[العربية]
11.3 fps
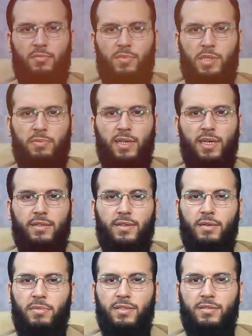بسم الله
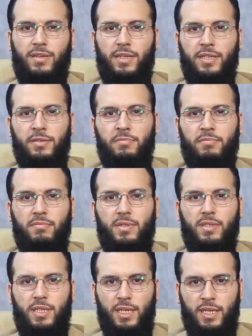الرحمن الرحيم
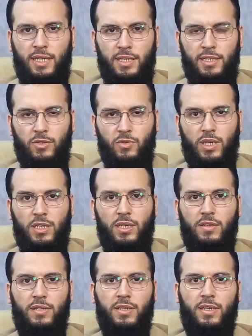يا أيها
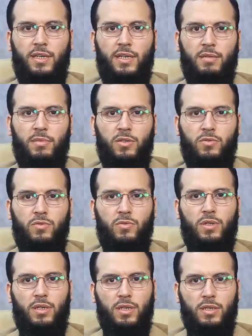الذين
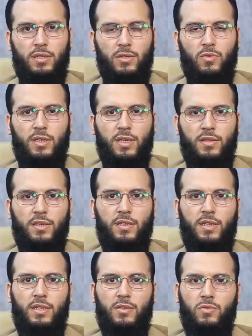آمنوا قاتلوا الذين
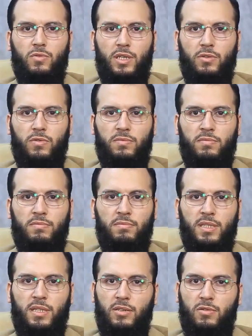يلونكم
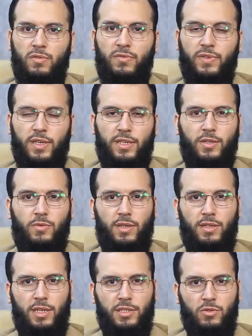من الكفار
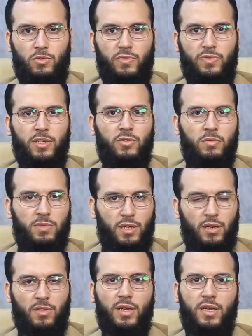وليجدوا فيكم
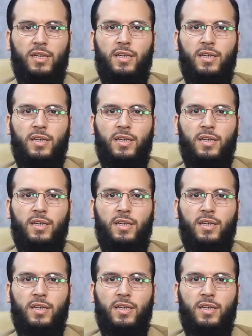غلظة